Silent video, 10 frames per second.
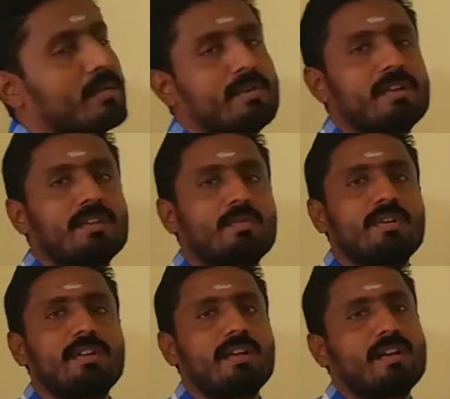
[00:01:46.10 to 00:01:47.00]
அப்படிங்கிறது
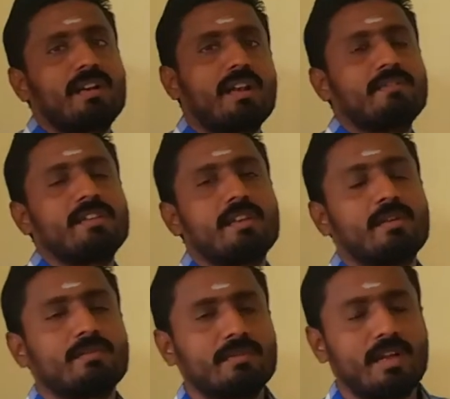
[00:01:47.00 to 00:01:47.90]
உங்களுக்கு என்னென்னு நல்லாவே
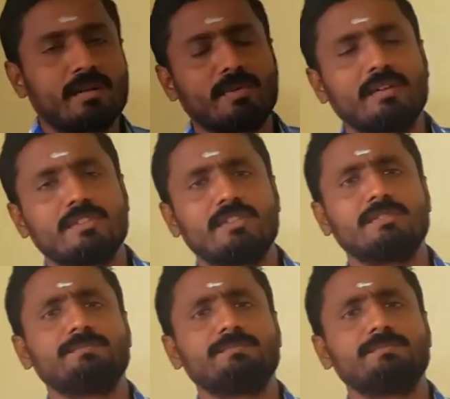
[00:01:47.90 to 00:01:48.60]
தெரியும் நார்மலாக வந்து